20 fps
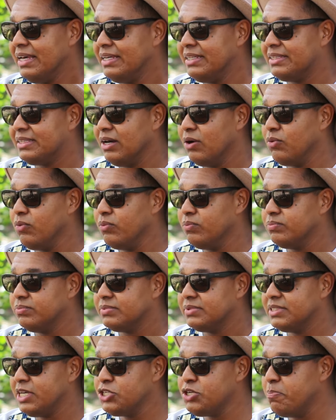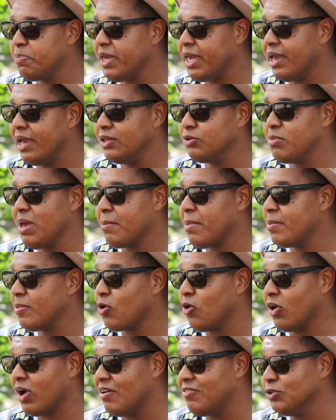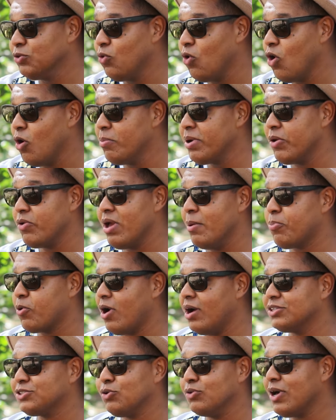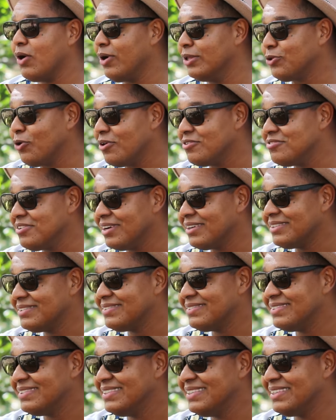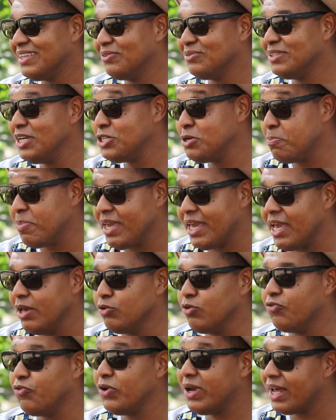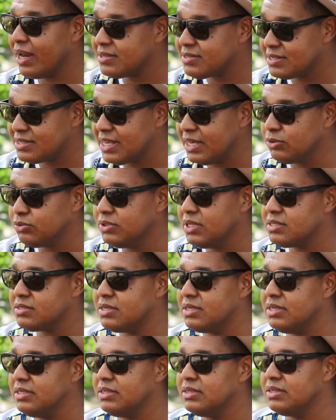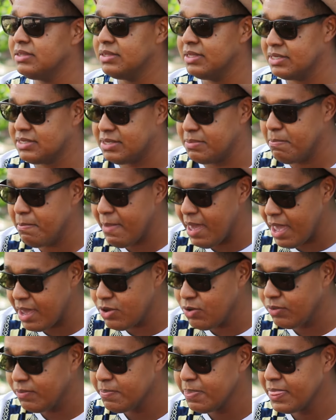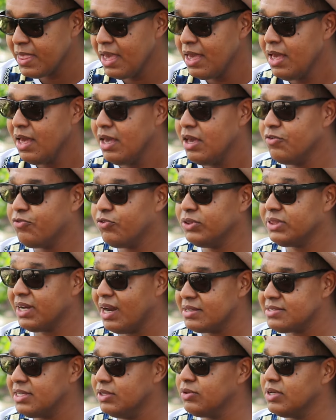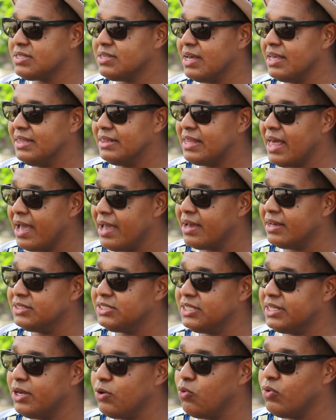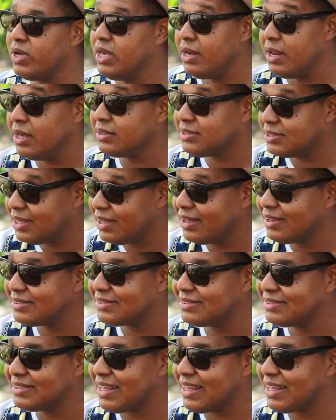Então, desde pequeno, minha mãe me colocava no ombro e eu ia para o arrastão da Rua Nova. Então, desde pequeno, eu fui crescendo nesse, nesse meio e fui trazendo essa ideia de que eu queria ser